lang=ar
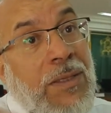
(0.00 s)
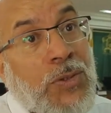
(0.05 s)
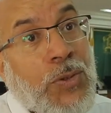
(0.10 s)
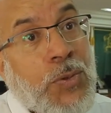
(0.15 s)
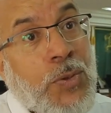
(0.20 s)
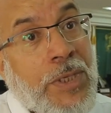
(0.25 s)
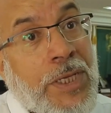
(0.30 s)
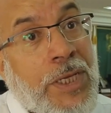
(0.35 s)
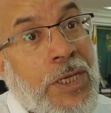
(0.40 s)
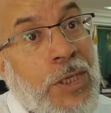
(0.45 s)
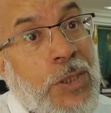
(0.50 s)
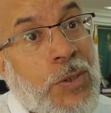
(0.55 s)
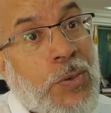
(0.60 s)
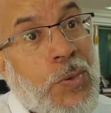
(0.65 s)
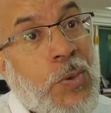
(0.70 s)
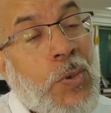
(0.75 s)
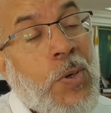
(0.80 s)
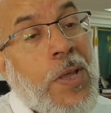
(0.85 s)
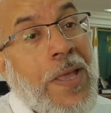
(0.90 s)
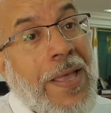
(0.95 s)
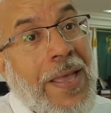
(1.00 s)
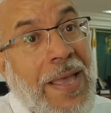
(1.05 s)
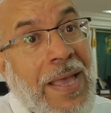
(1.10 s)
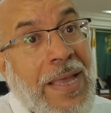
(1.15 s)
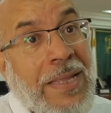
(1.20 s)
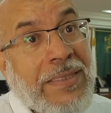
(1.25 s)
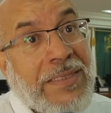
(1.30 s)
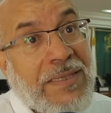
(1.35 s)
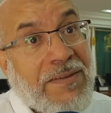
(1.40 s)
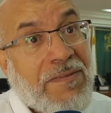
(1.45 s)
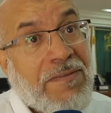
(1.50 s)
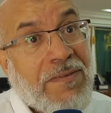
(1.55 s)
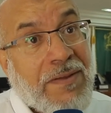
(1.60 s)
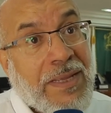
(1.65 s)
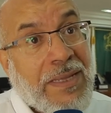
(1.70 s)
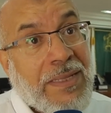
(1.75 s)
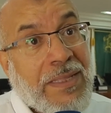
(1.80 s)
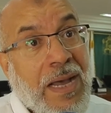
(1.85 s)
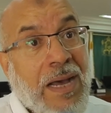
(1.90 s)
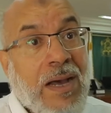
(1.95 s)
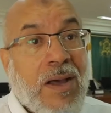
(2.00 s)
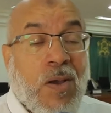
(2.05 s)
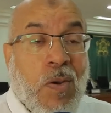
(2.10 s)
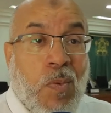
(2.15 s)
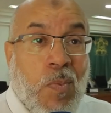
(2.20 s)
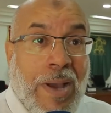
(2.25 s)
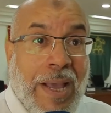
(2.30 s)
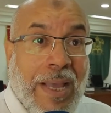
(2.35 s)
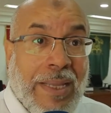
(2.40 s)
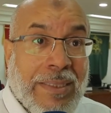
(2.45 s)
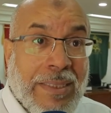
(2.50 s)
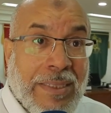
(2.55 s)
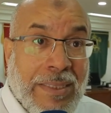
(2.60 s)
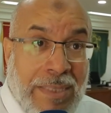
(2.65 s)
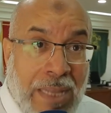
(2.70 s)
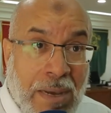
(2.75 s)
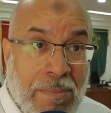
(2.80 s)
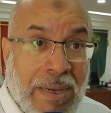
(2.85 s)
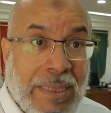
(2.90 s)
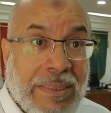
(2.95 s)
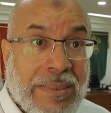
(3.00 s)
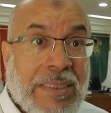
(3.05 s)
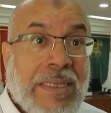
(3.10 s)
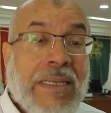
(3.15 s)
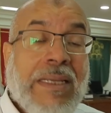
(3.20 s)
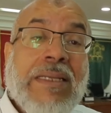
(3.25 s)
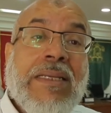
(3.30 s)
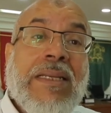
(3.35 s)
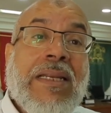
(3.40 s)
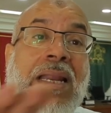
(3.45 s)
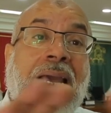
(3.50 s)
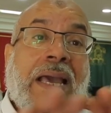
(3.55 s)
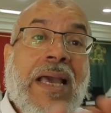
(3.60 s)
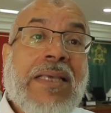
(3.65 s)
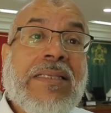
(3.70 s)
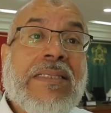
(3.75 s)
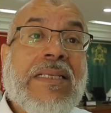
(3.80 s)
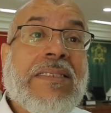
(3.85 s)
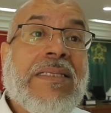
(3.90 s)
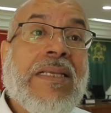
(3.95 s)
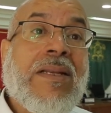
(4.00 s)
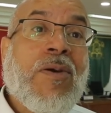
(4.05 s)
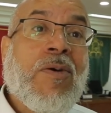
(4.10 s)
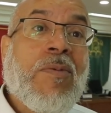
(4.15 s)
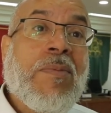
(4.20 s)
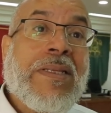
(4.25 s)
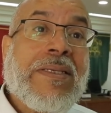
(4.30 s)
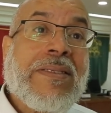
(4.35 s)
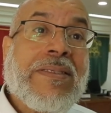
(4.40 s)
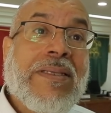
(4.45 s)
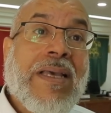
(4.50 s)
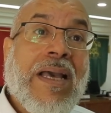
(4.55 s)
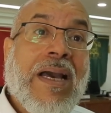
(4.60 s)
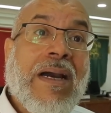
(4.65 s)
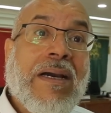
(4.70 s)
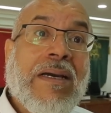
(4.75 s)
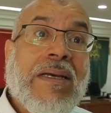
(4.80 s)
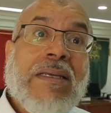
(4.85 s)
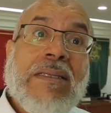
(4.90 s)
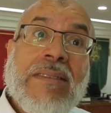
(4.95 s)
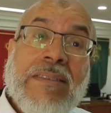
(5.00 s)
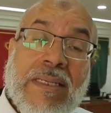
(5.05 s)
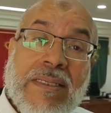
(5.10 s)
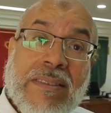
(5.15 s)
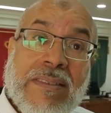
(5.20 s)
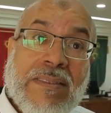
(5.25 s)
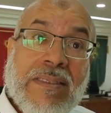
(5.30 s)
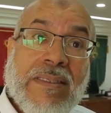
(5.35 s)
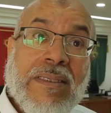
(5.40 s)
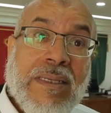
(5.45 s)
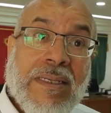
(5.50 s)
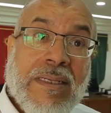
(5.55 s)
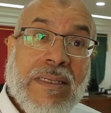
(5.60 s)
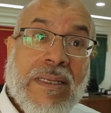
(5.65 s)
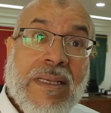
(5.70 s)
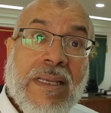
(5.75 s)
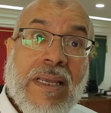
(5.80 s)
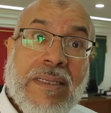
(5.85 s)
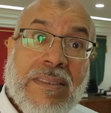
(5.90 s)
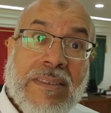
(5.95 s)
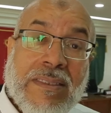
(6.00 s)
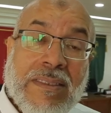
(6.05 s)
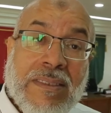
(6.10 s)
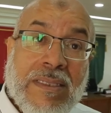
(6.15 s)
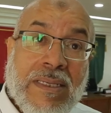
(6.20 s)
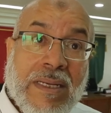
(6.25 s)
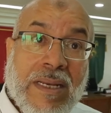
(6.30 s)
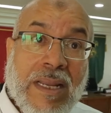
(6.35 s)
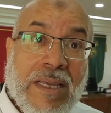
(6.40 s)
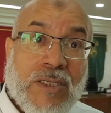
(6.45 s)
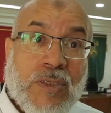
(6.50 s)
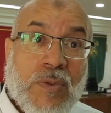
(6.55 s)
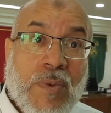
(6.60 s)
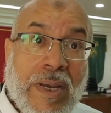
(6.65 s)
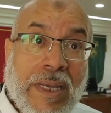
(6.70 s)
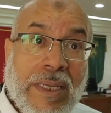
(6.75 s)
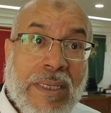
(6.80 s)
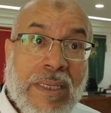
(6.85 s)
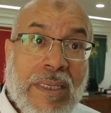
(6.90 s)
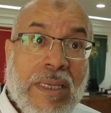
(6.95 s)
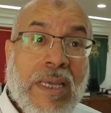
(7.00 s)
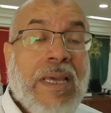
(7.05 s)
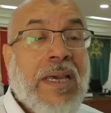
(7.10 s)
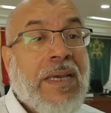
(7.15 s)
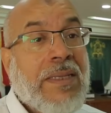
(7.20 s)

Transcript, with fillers: تريد ان تفرض واحد النمط اللي لا اساس له من الصحه ديال التسيير التسيير العشوائي